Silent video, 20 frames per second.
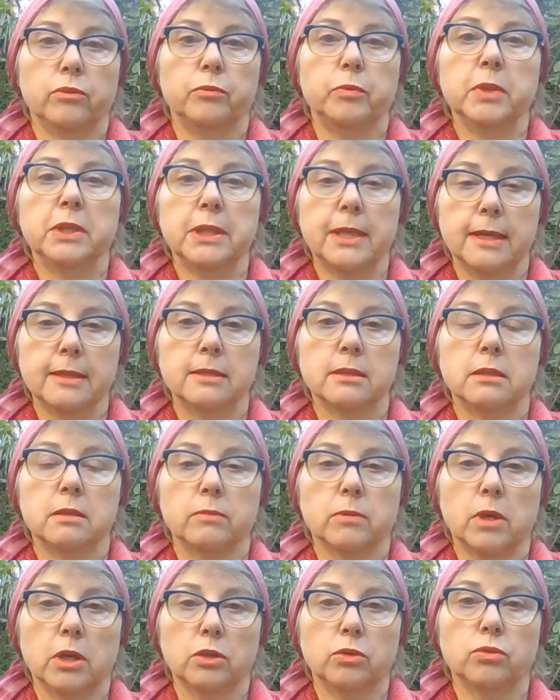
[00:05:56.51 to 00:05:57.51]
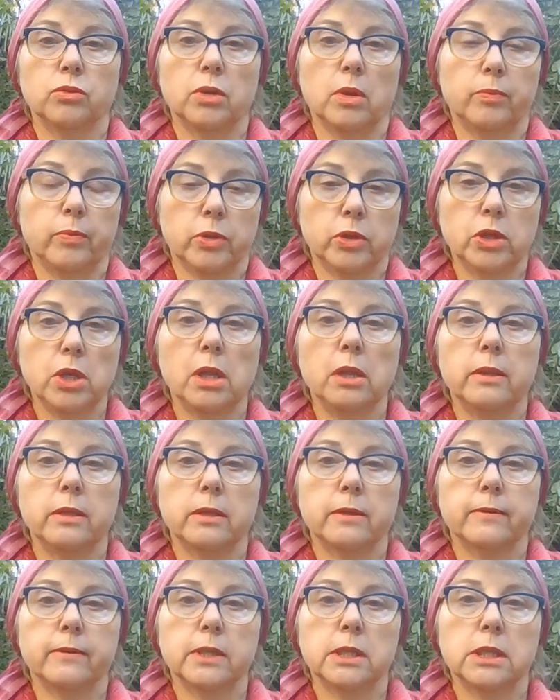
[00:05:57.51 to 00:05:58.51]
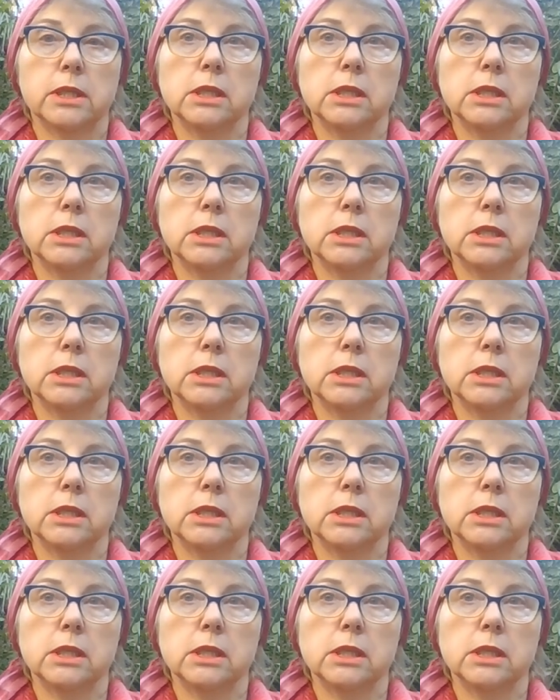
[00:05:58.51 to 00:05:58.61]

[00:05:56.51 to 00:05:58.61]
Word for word: В 2015 году я пожаловалась,